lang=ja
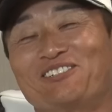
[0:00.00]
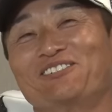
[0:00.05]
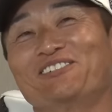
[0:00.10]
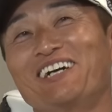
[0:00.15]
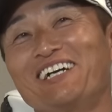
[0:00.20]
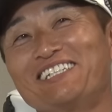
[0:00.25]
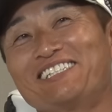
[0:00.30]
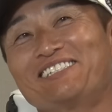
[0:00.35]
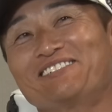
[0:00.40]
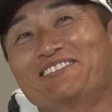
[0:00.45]

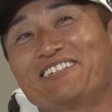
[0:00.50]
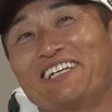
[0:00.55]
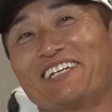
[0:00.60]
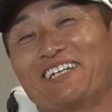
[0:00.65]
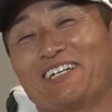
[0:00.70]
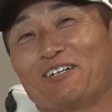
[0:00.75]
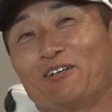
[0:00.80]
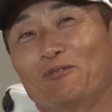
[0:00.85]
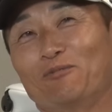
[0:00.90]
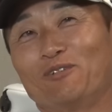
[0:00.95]
18ぐらい
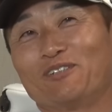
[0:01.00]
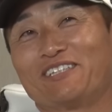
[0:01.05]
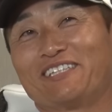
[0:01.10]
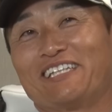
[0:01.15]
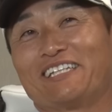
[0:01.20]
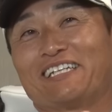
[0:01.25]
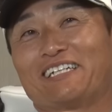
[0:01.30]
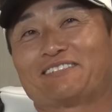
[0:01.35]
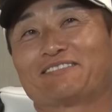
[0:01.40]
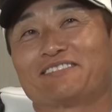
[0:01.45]
から思っ
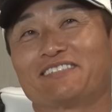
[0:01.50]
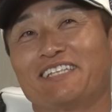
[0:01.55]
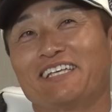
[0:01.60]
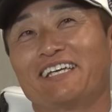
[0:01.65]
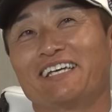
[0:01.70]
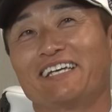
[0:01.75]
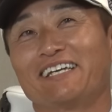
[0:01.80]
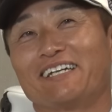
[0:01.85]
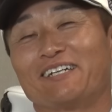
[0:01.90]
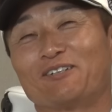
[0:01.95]
てなく
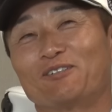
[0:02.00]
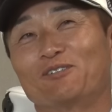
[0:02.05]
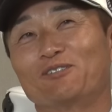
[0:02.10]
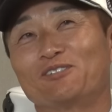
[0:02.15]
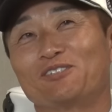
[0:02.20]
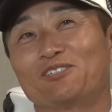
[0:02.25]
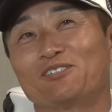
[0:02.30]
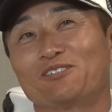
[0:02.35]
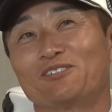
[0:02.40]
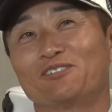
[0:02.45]
て、
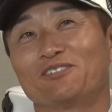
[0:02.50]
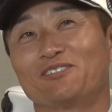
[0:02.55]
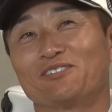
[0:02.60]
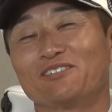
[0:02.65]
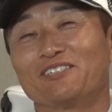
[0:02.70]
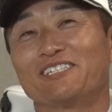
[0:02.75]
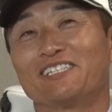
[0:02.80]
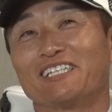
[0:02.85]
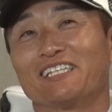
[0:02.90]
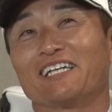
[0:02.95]
五十50過
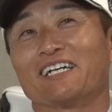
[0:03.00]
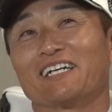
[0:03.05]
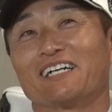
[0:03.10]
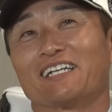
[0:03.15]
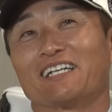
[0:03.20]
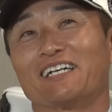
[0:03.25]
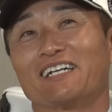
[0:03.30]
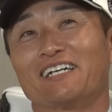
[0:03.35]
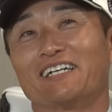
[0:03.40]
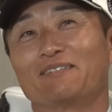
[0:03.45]
ぎてだか
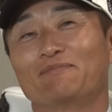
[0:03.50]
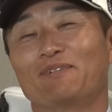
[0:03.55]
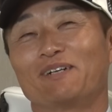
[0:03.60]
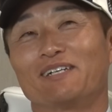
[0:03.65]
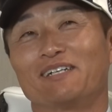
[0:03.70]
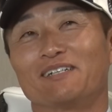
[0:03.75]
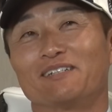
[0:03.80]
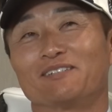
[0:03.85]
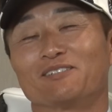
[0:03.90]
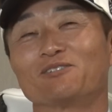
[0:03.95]
ら
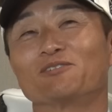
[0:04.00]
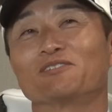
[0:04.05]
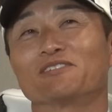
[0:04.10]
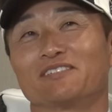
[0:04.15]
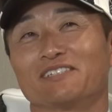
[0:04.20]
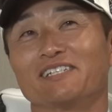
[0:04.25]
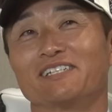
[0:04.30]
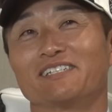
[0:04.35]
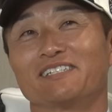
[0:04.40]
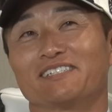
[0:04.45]
まあそうで
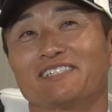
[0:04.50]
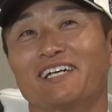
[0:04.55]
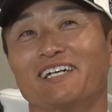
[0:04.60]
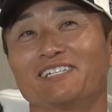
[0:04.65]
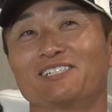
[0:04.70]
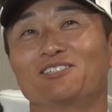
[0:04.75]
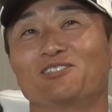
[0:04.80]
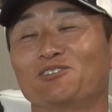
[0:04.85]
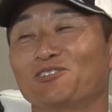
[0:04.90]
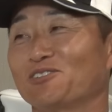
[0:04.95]
すね
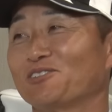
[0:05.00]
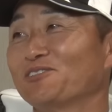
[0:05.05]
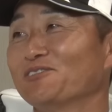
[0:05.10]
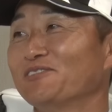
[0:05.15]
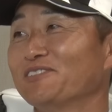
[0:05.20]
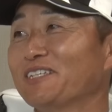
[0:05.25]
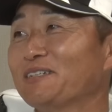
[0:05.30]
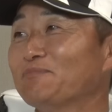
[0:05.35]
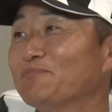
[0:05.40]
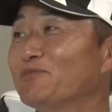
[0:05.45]
三十
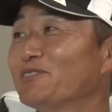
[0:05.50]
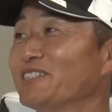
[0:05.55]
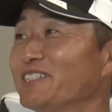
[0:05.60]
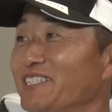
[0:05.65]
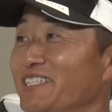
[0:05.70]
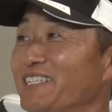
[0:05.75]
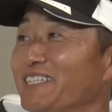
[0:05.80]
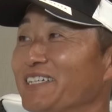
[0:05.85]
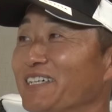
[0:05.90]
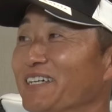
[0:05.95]
数年ぶ
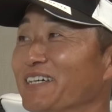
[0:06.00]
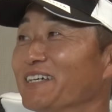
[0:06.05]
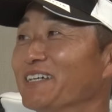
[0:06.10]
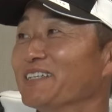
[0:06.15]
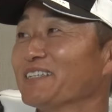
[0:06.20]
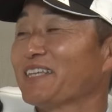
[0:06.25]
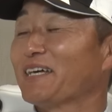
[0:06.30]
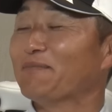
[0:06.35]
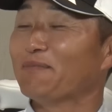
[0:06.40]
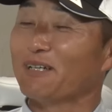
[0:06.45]
りに
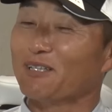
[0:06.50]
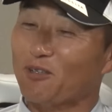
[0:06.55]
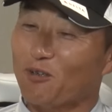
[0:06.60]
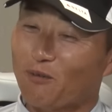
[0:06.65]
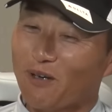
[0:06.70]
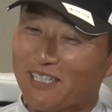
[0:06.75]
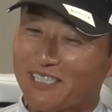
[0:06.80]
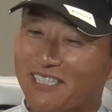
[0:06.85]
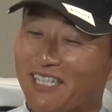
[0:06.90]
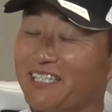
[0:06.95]
玉飛
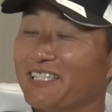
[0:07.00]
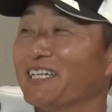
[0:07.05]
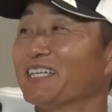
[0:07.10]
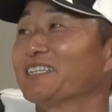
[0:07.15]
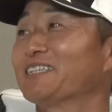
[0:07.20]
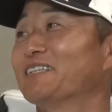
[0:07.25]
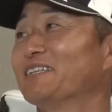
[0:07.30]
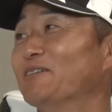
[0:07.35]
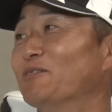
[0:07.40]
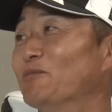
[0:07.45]
ばしたい
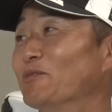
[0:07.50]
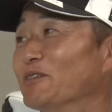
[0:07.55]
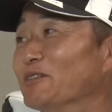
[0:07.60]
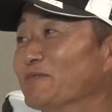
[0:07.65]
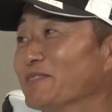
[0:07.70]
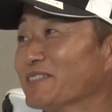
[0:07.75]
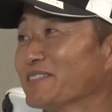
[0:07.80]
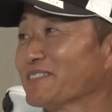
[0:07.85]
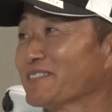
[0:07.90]
なって思いま